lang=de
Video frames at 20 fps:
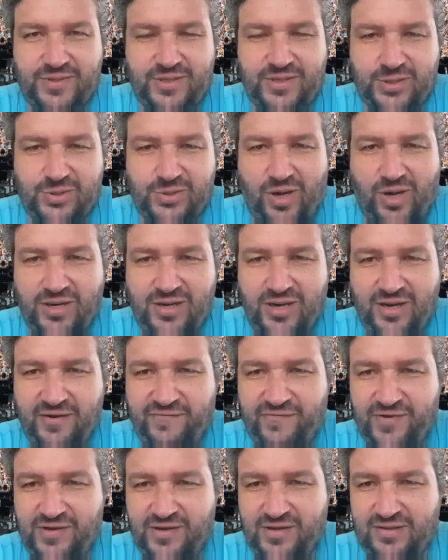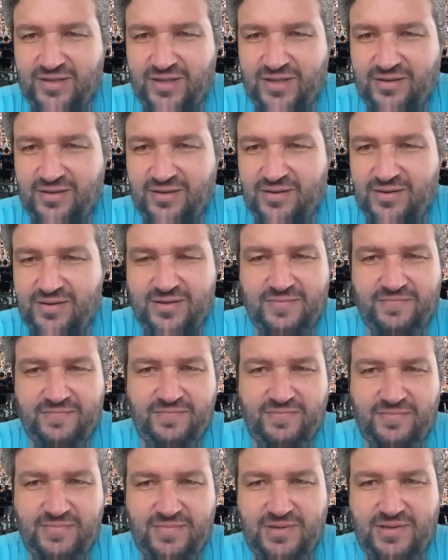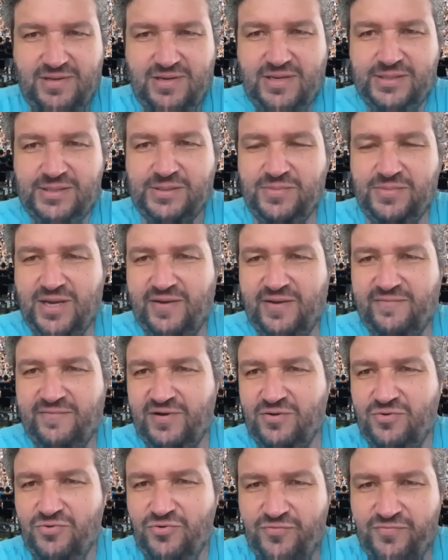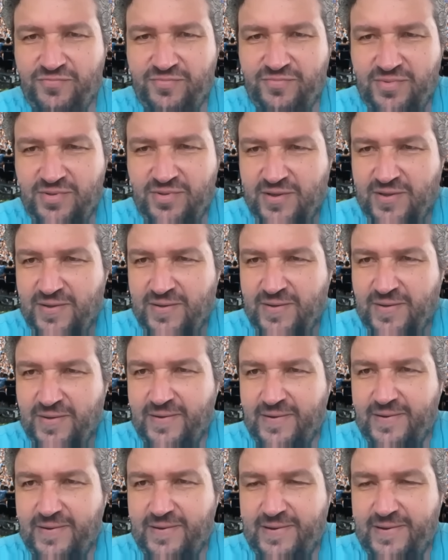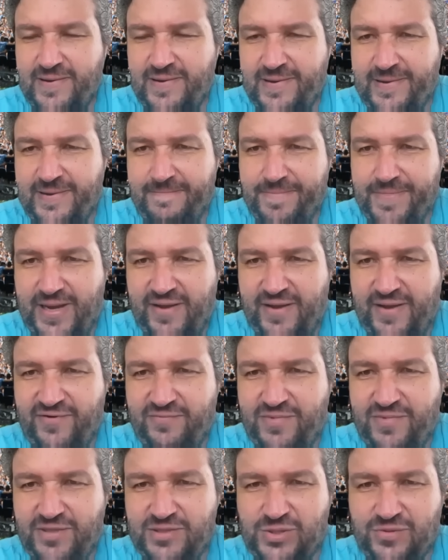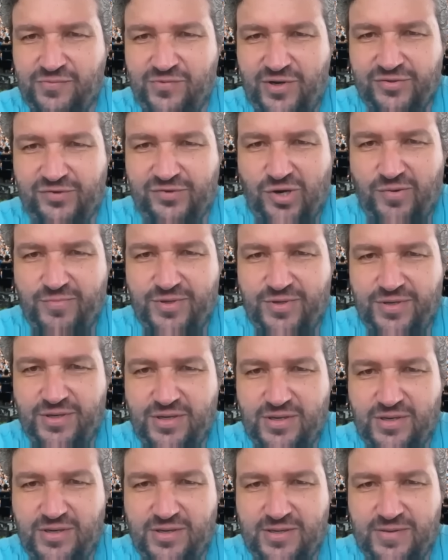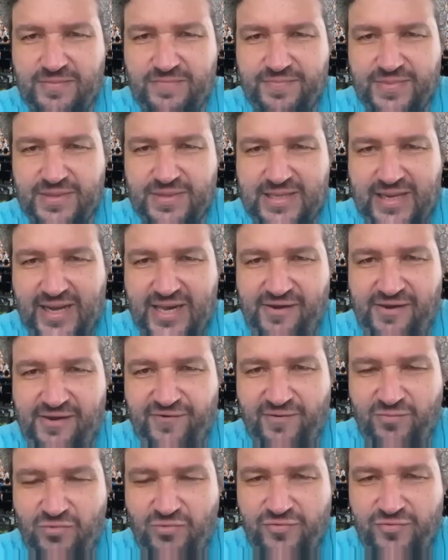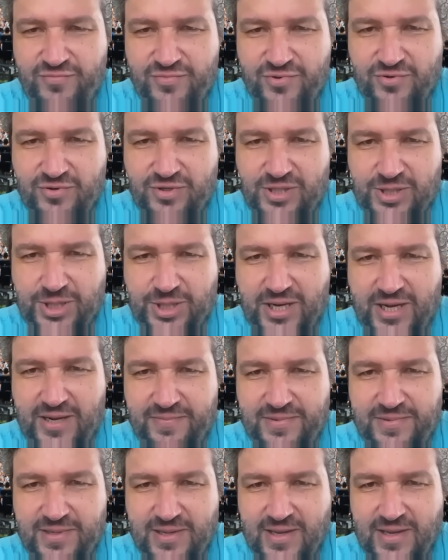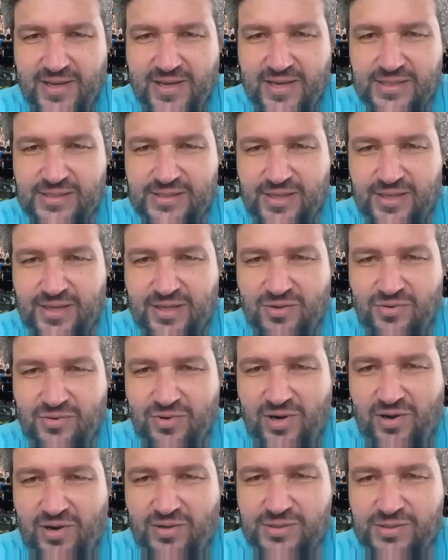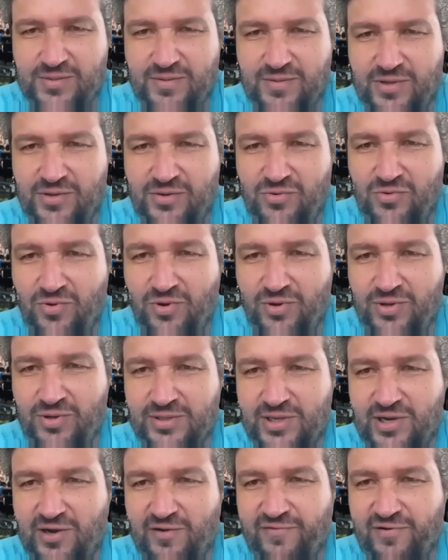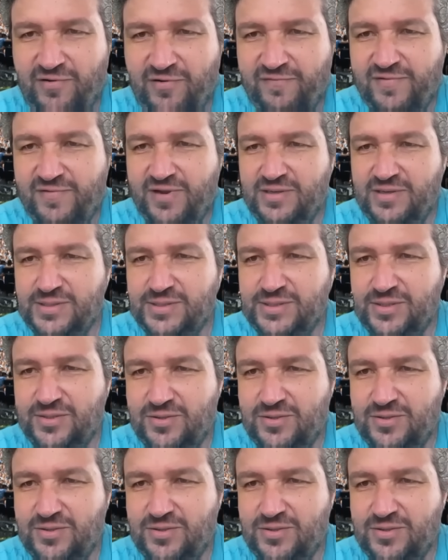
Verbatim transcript: wenn das so Anklang findet, dann ähm, lassen wir einfach Löwen ähm, einfach mal zu Wort kommen. Ähm, Teil vom Löwenrudel schreibt, es sagt genug aus, wenn man nur noch darauf hoffen kann, dass die